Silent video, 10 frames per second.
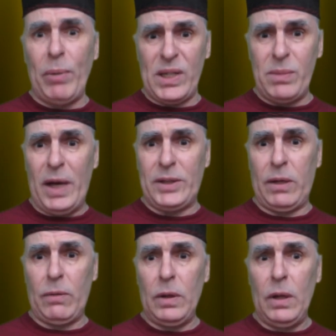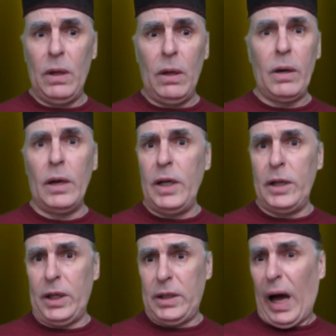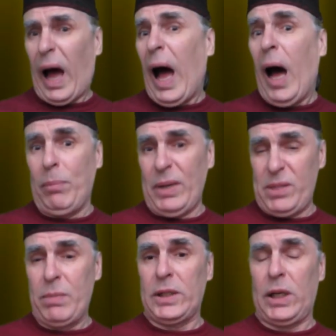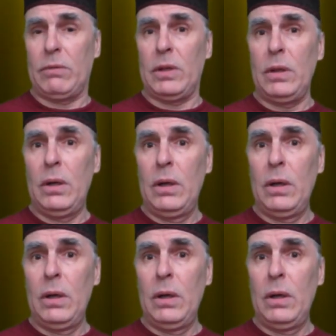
подсматривал? Когда это я подсматривал?